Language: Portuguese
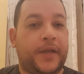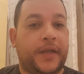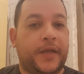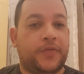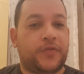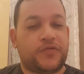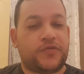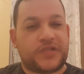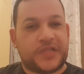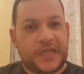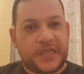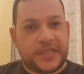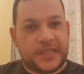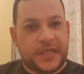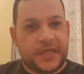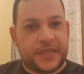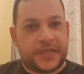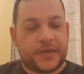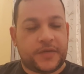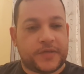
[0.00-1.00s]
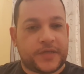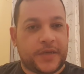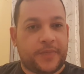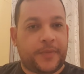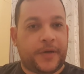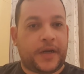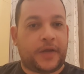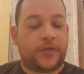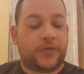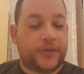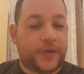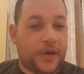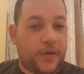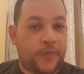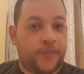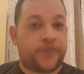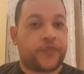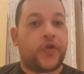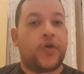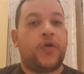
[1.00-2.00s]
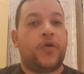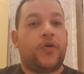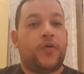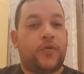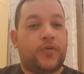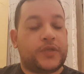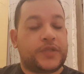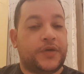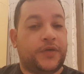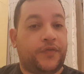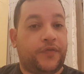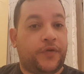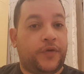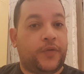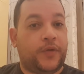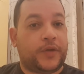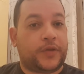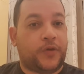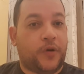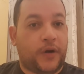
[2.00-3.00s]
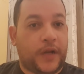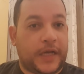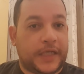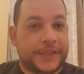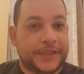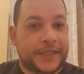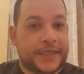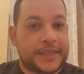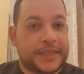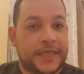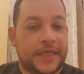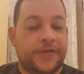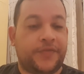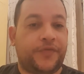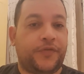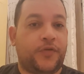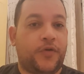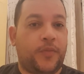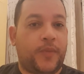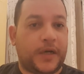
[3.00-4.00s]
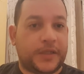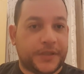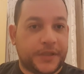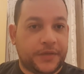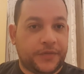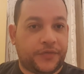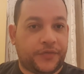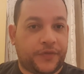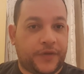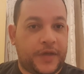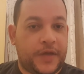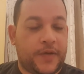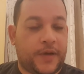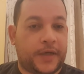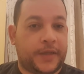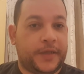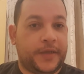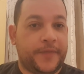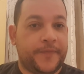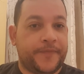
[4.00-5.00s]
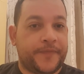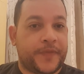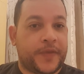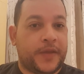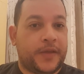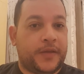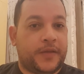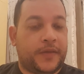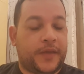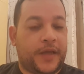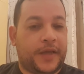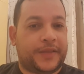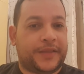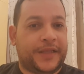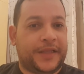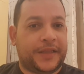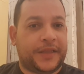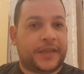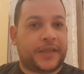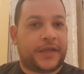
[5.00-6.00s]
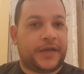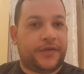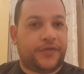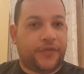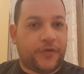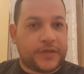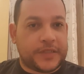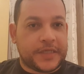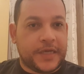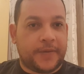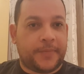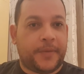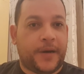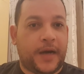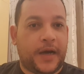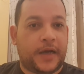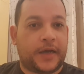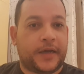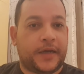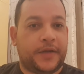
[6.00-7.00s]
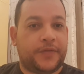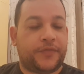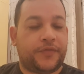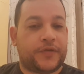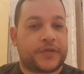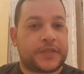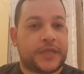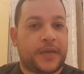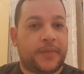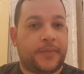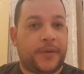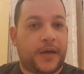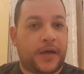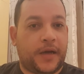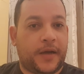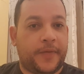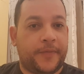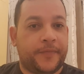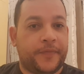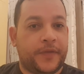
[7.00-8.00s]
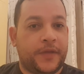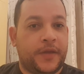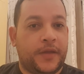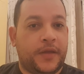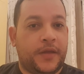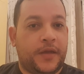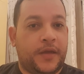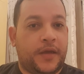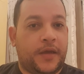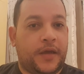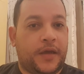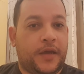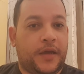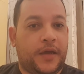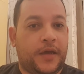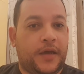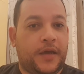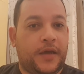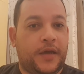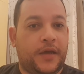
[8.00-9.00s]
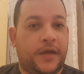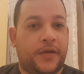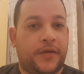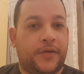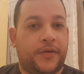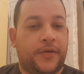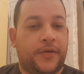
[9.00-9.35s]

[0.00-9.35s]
Né? não sei se eles são separados ou não, ou se foi uma trollagem, né? Sei que ficou bastante feio ali, né? Tentando ali forçar a barra, querendo forçar a barra. É...